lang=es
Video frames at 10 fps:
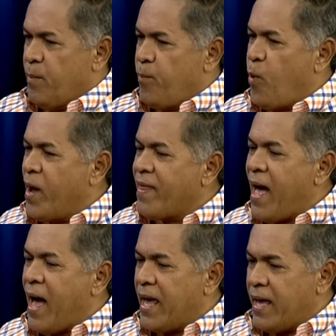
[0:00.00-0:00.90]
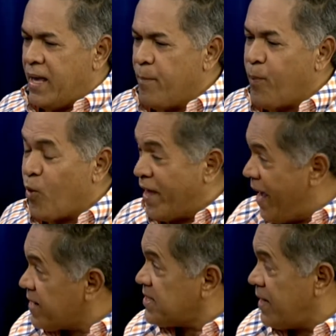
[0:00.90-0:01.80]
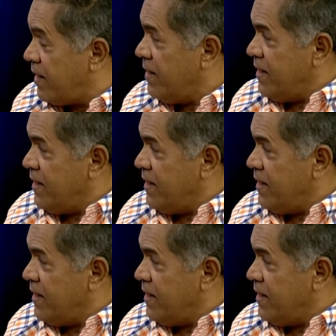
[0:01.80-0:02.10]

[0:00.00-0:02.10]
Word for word: pueda empoderarse